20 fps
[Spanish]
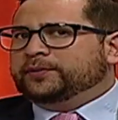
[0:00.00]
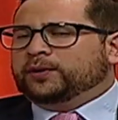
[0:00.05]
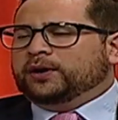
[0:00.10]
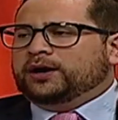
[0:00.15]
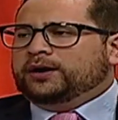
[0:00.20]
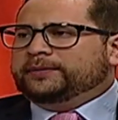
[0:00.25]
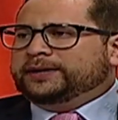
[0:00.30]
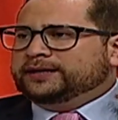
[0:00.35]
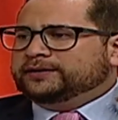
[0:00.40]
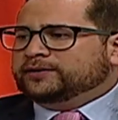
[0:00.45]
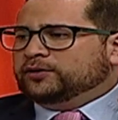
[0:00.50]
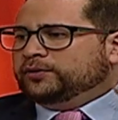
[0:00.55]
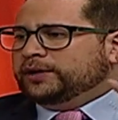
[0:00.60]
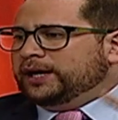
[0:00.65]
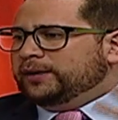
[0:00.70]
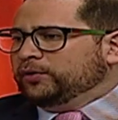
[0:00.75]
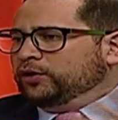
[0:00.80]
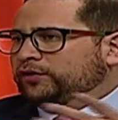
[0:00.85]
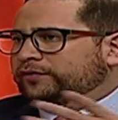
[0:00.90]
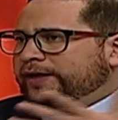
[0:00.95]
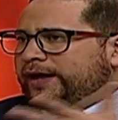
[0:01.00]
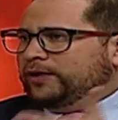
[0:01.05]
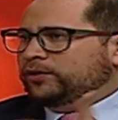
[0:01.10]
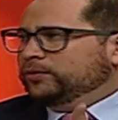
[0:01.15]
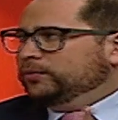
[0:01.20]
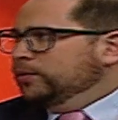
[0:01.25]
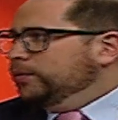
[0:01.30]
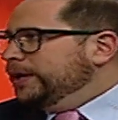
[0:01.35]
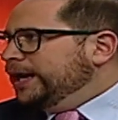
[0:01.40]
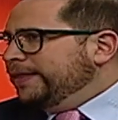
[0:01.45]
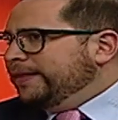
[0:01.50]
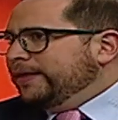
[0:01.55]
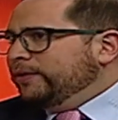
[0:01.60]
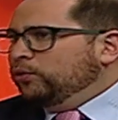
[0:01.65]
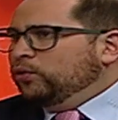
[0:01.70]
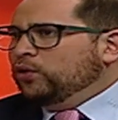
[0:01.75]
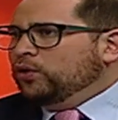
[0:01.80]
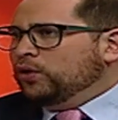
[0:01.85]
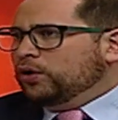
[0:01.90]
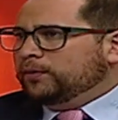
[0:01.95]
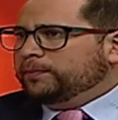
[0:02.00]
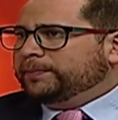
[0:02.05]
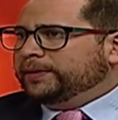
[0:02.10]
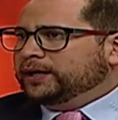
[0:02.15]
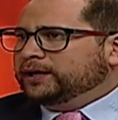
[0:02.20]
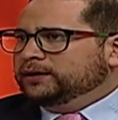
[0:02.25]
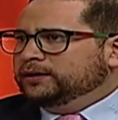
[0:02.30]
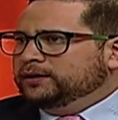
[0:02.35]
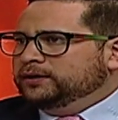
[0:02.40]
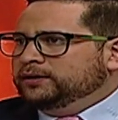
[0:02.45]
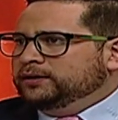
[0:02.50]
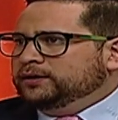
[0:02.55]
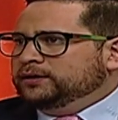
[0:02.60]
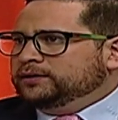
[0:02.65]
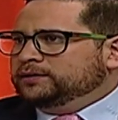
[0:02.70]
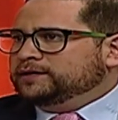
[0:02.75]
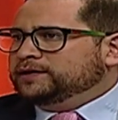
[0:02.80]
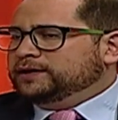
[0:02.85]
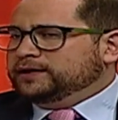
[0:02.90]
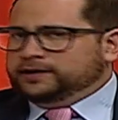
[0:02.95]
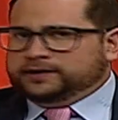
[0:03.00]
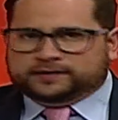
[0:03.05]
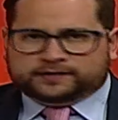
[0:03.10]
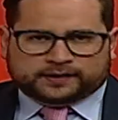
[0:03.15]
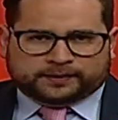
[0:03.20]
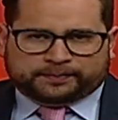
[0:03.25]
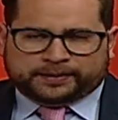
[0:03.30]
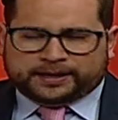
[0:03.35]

probablemente hubiera volteado y me hubiera dado un golpe y si